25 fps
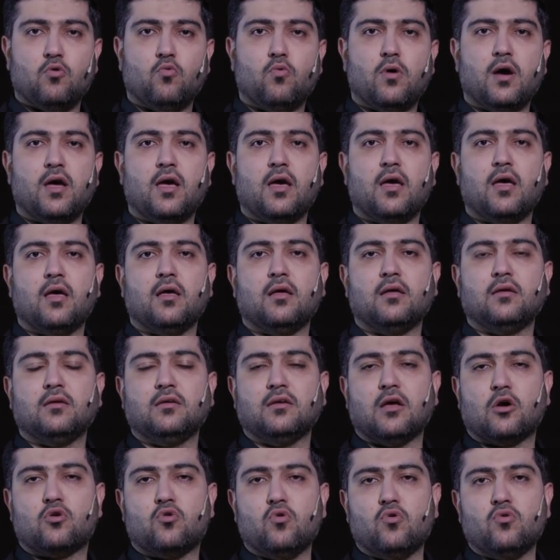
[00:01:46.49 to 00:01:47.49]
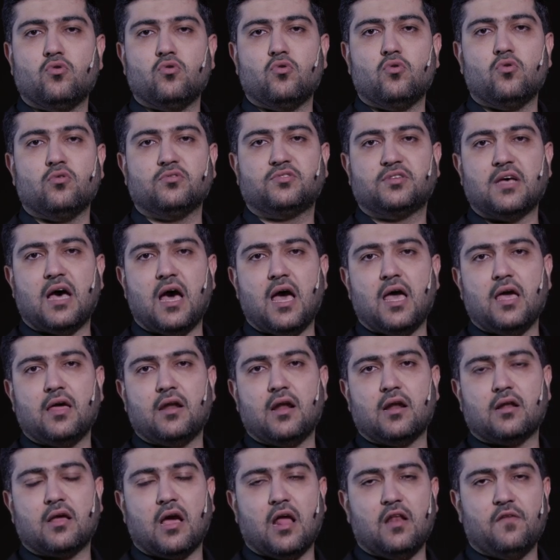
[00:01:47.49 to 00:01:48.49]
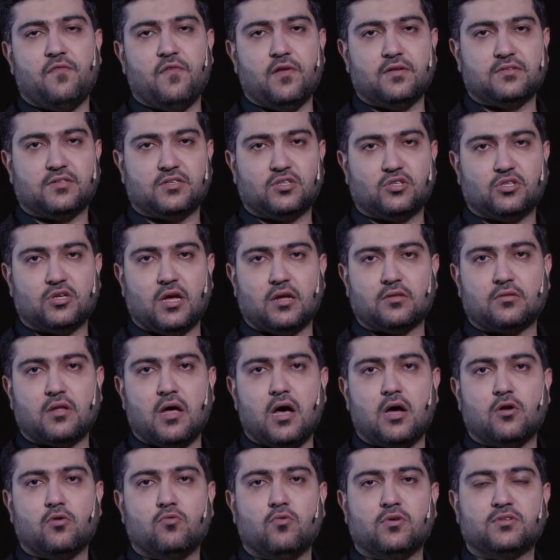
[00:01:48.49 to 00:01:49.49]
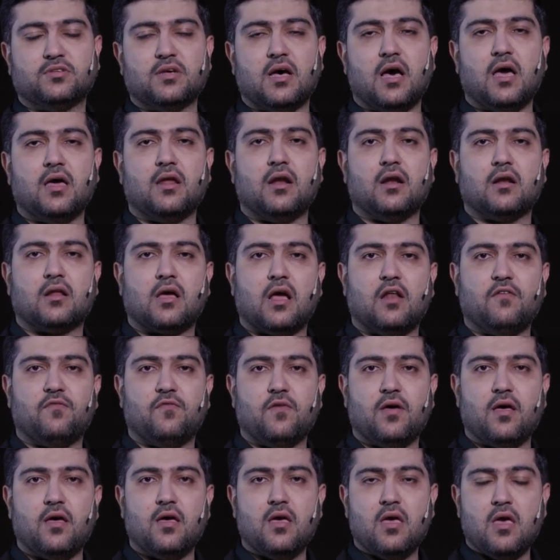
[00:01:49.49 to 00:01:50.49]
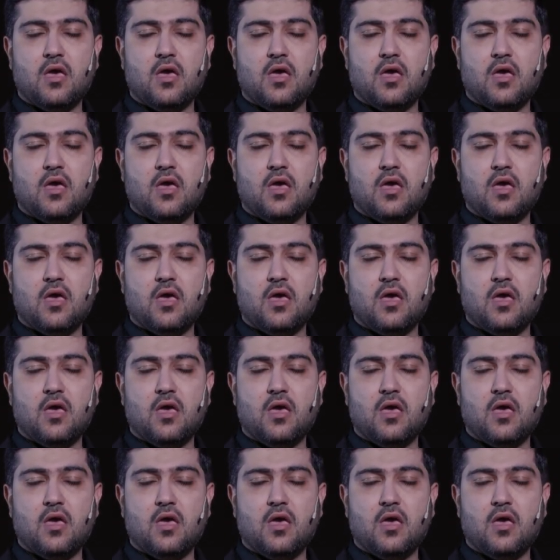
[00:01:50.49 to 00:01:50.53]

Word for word: ويكون سائرا خلف الشيطان وسائرا خلف